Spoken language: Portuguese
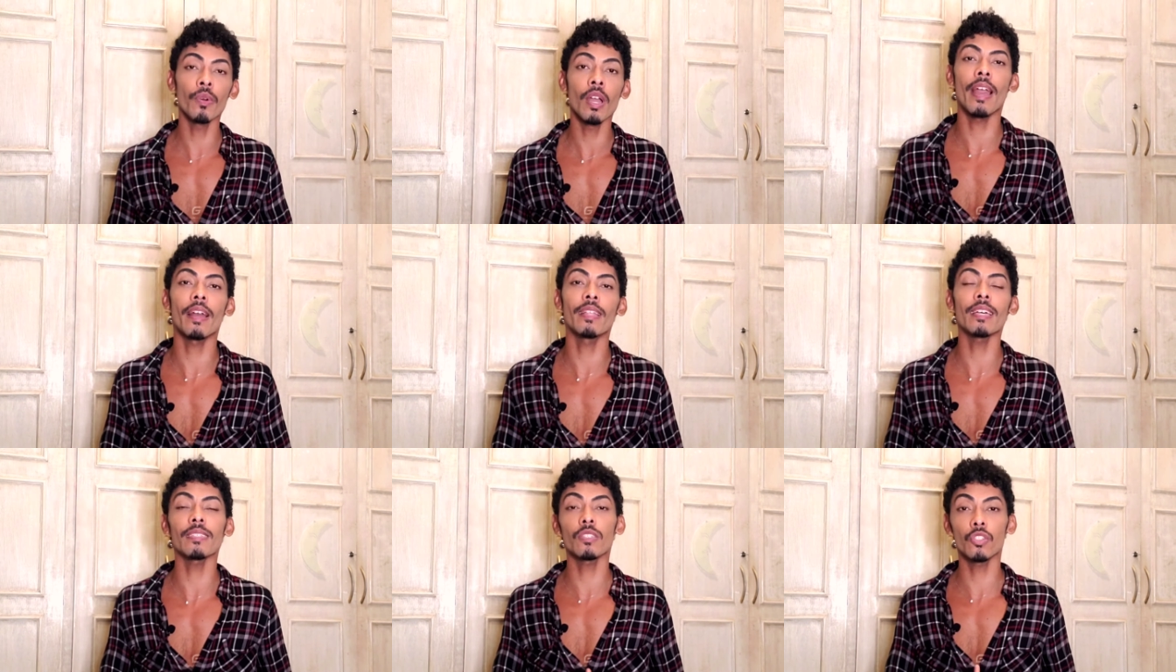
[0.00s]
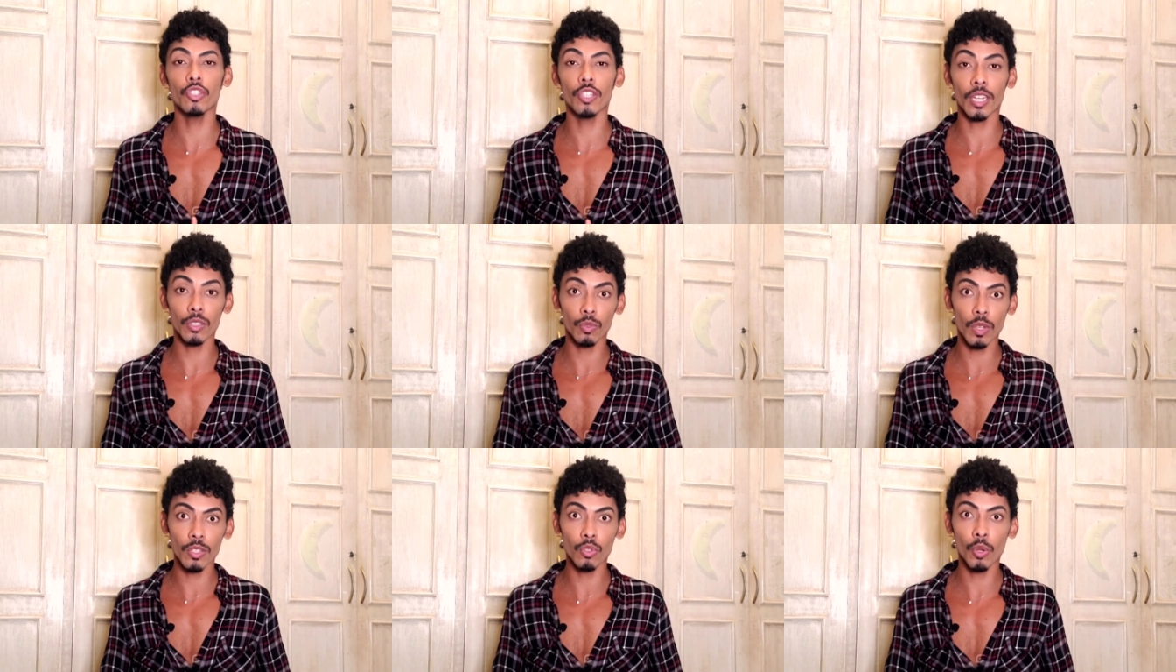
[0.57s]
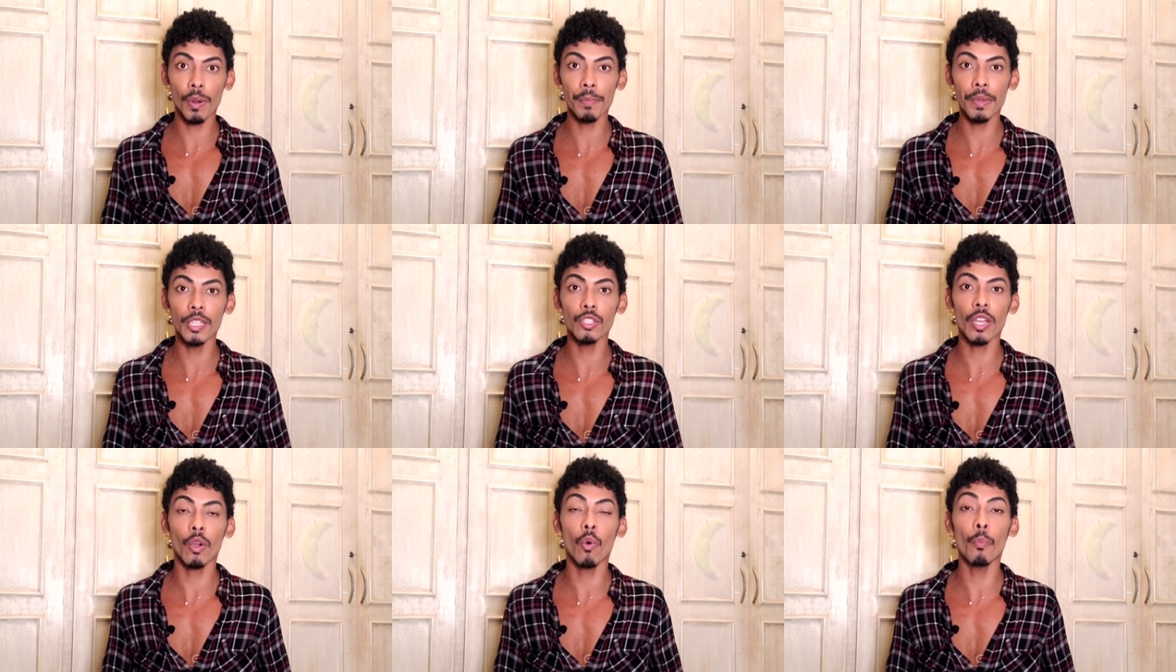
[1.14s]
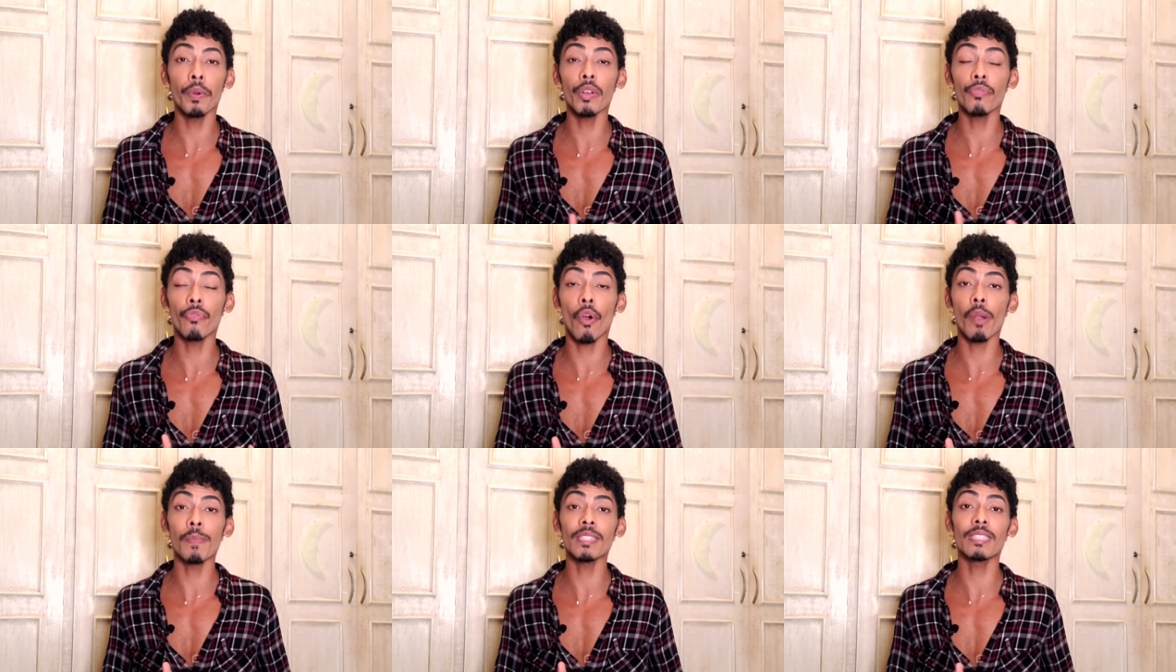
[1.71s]
Essas indicações, normalmente é com
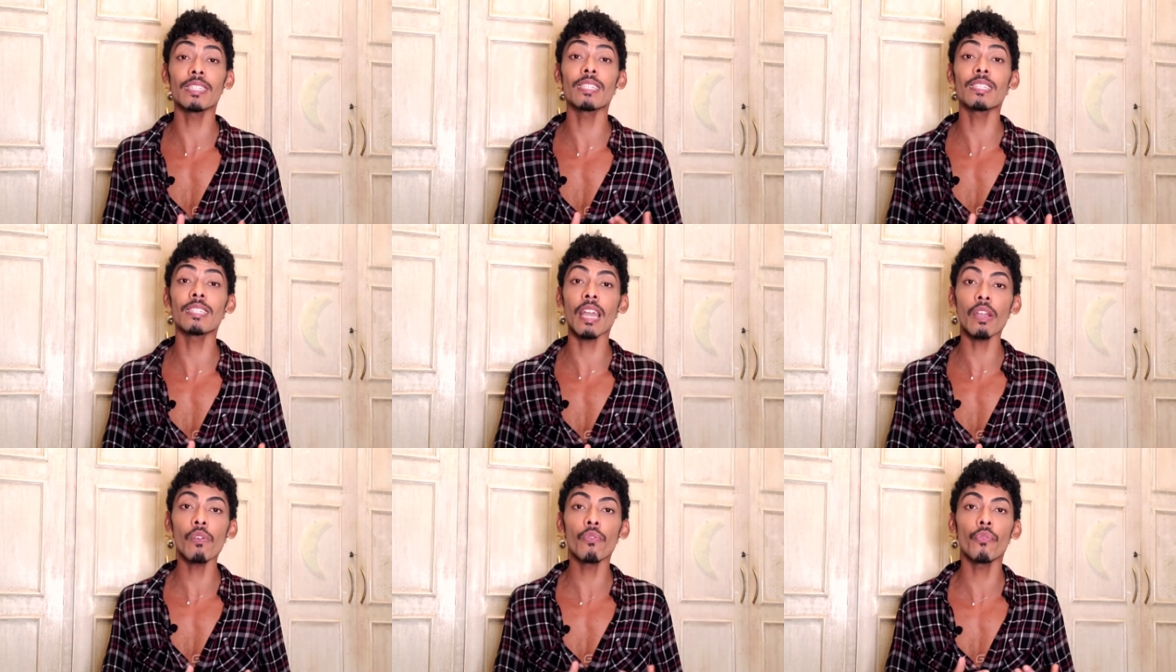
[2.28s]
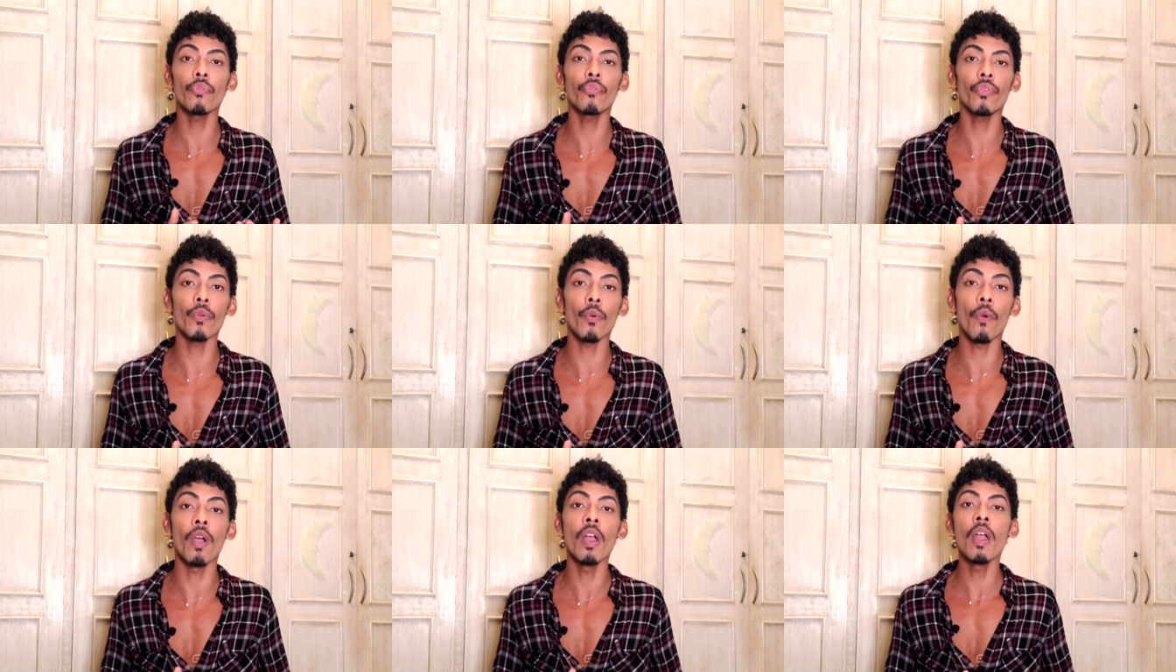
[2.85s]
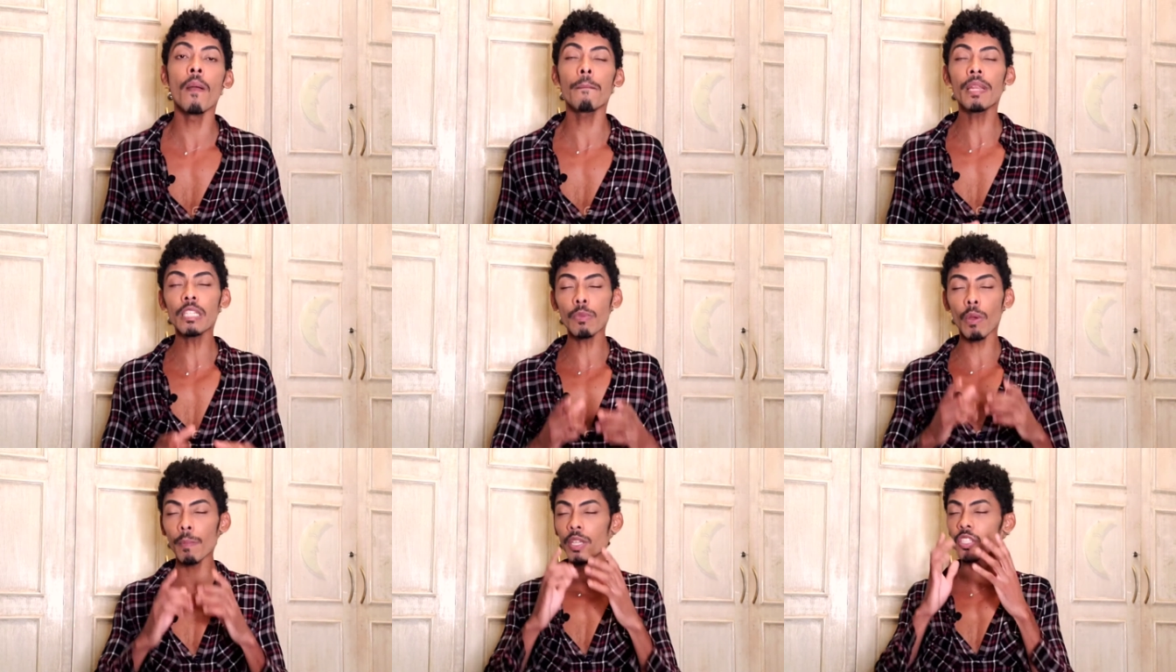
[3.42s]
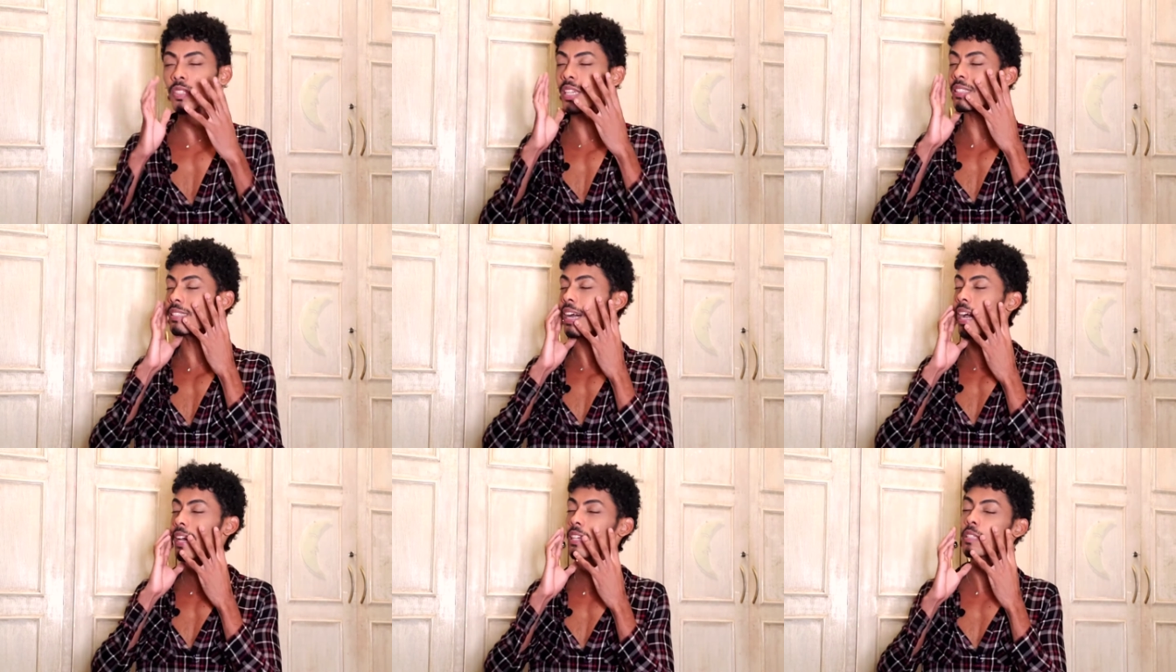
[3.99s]
performance sem fio, principalmente nas
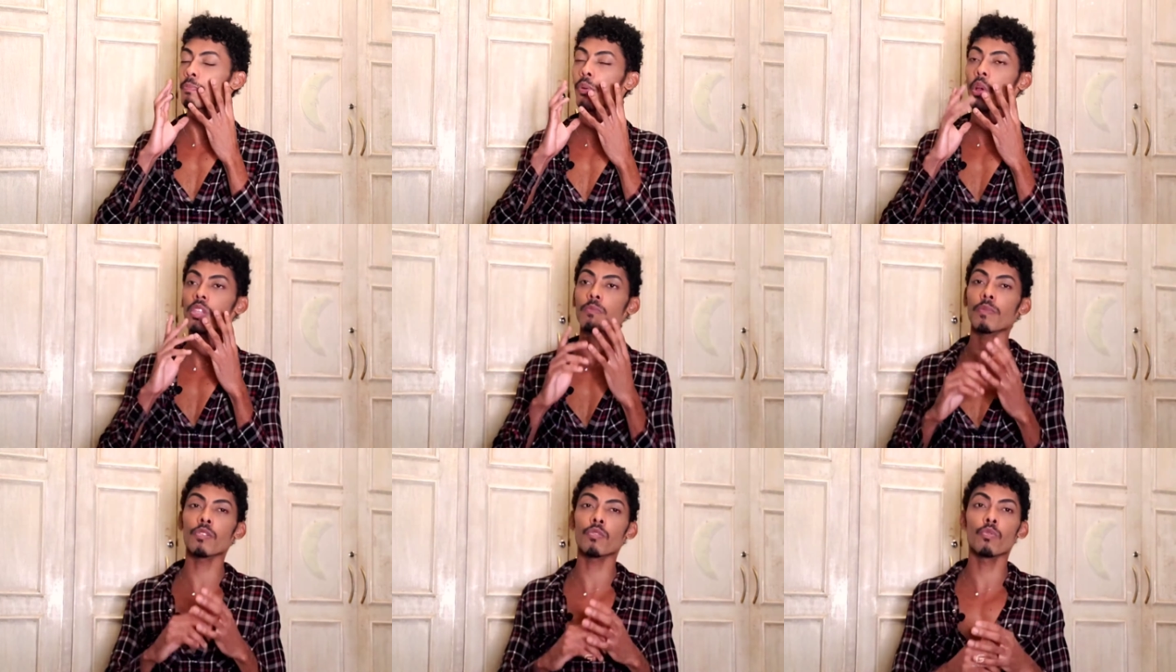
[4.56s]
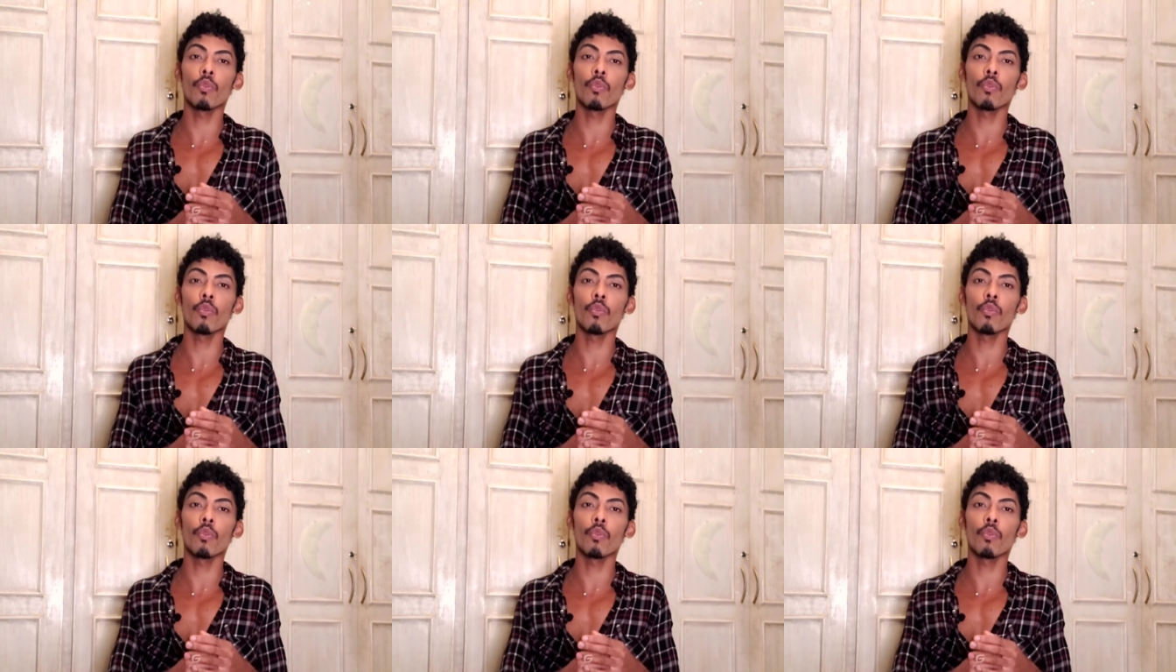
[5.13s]
áreas próximas do